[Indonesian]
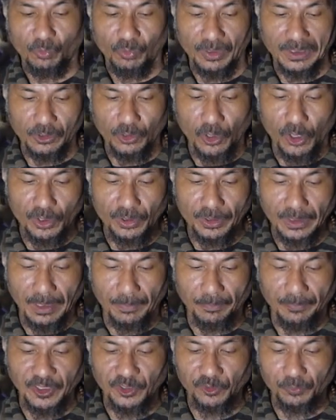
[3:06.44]
weton
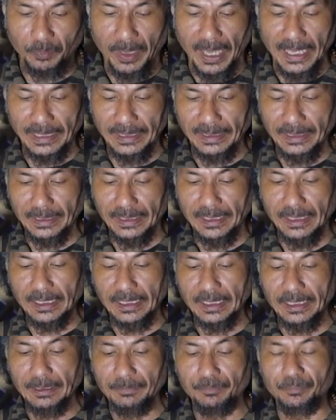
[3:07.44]
kemis paing
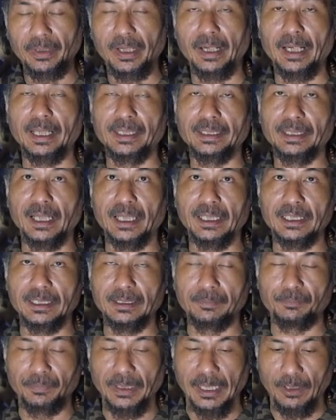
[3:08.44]
ini berada
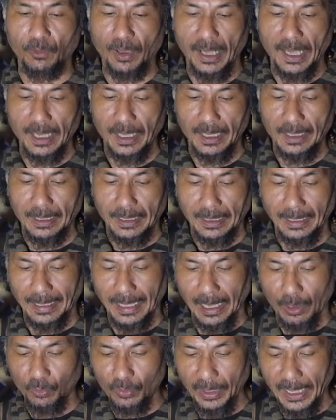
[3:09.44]
di bawah
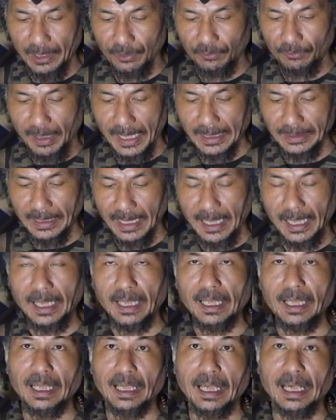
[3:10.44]
naungan watak
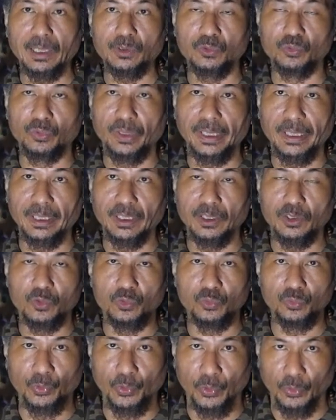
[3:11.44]
lakuning
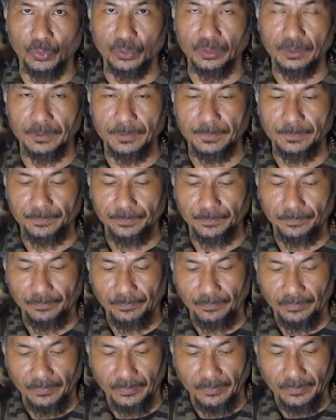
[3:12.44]
gunung
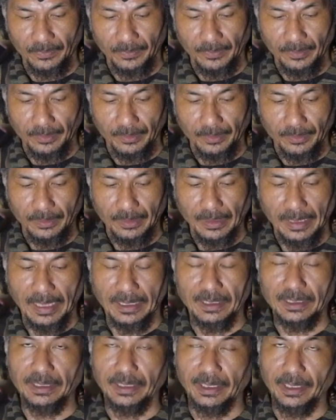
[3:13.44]

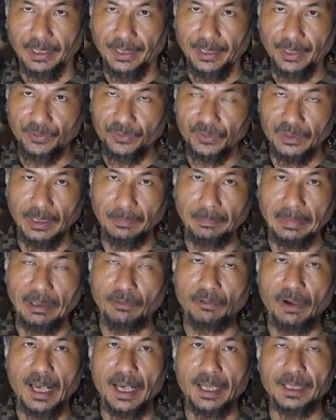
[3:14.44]
dan
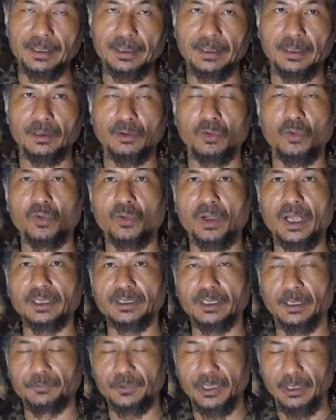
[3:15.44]
keistimewaan
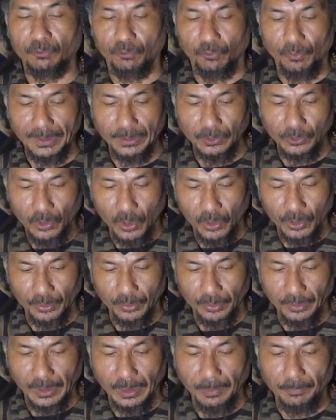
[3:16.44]
orang yang punya
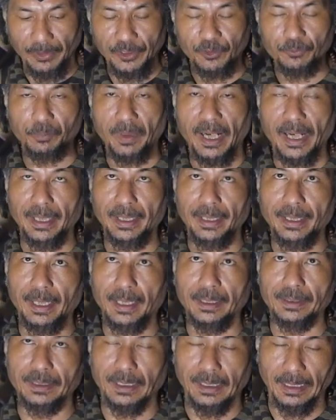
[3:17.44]
weton kemis paing
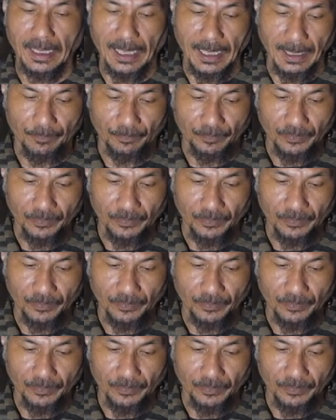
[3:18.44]
adalah